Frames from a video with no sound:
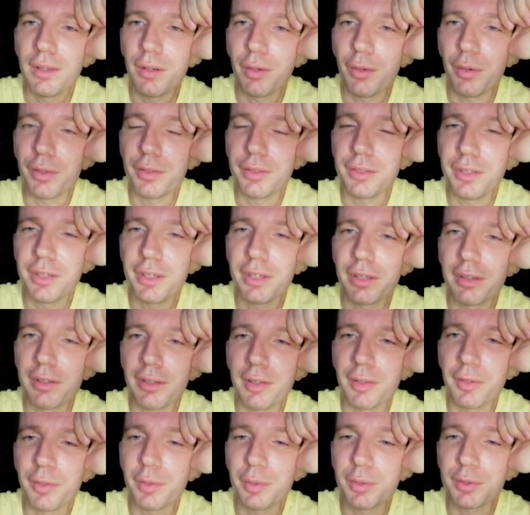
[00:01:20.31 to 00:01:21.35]
Он
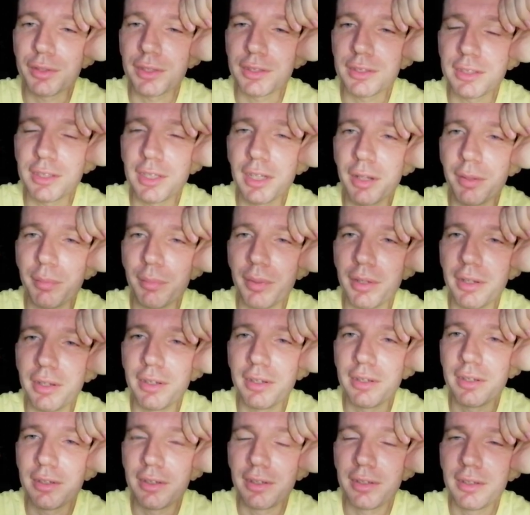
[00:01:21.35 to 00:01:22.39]
делал то же
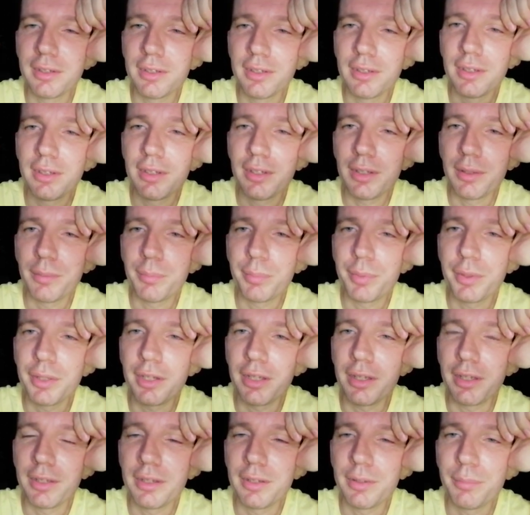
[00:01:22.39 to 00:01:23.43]
самое
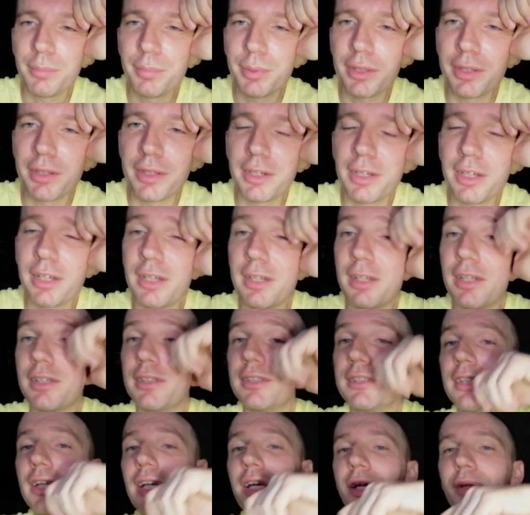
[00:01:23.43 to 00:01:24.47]
при Петре
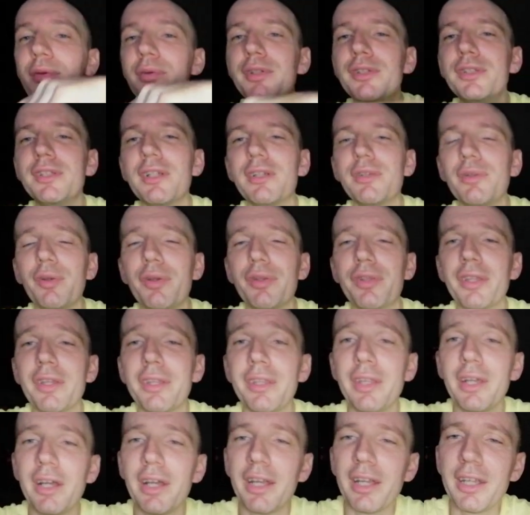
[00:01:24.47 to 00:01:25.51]
Алексеевиче, но
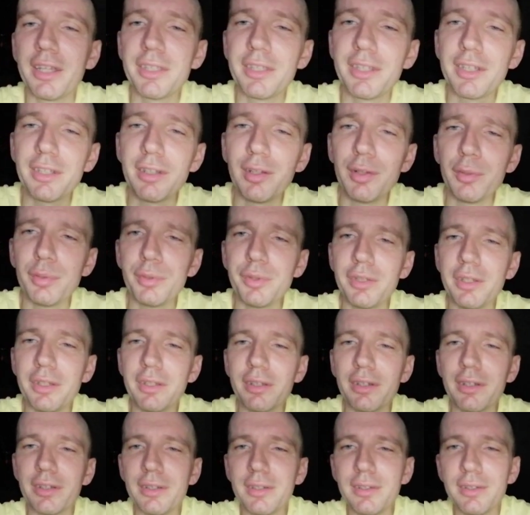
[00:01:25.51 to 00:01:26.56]
тогда эти
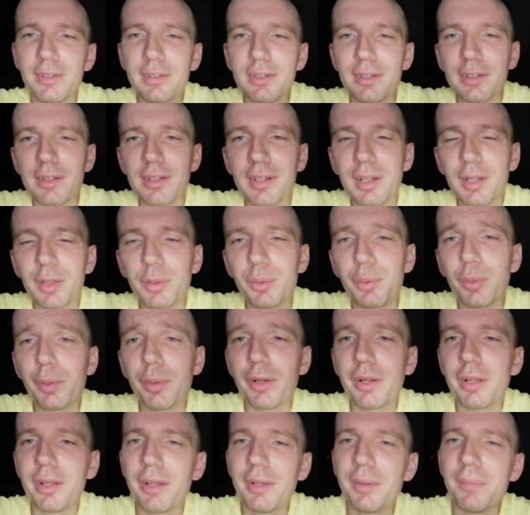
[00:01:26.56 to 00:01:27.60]
люди,
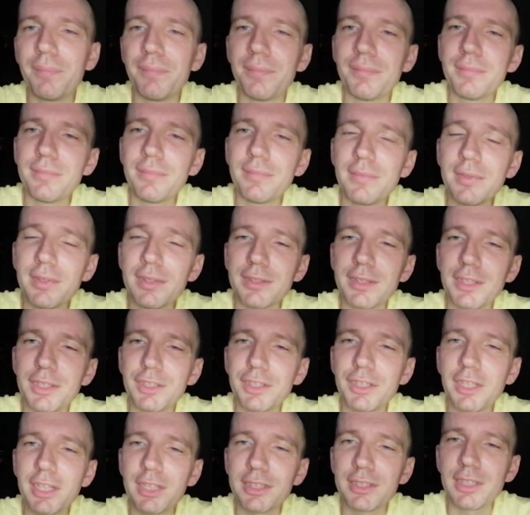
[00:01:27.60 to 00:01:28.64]
которые
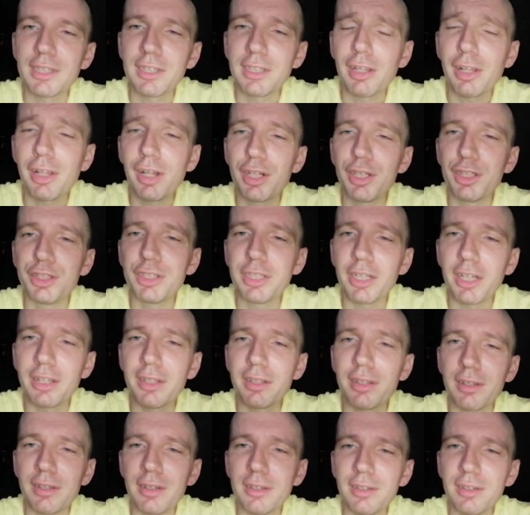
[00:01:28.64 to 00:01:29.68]
сейчас кричат